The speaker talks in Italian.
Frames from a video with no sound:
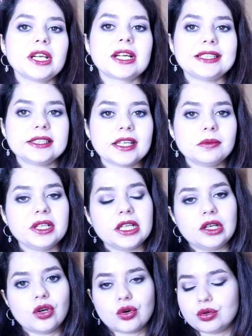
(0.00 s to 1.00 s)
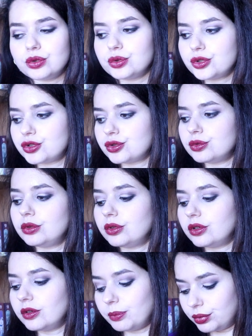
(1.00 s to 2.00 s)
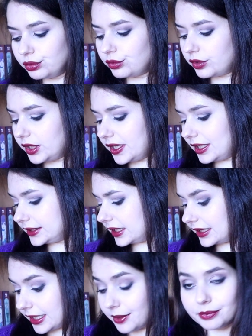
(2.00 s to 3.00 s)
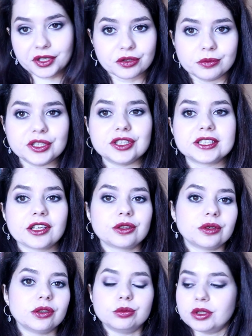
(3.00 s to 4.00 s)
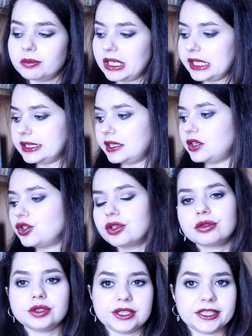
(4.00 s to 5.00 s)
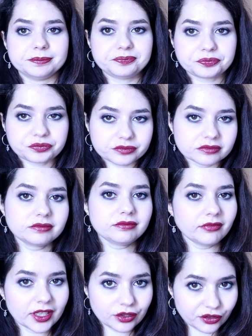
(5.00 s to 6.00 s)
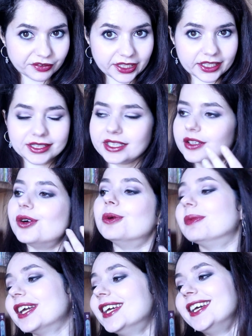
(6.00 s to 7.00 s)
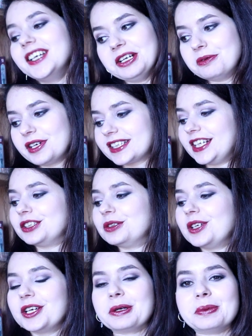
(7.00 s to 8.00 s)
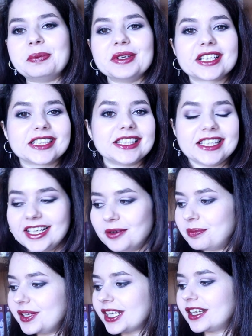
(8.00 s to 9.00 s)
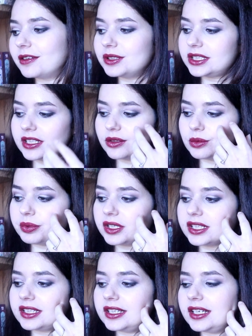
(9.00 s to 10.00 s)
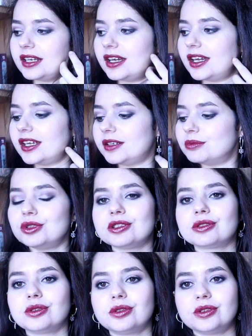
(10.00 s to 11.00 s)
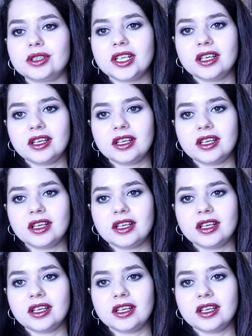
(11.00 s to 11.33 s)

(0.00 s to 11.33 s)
cantabile l'ho conosciuto appunto al settembre, come c'è scritto nel 2010, così indovinate come guardando la copertina, perché questa copertina è molto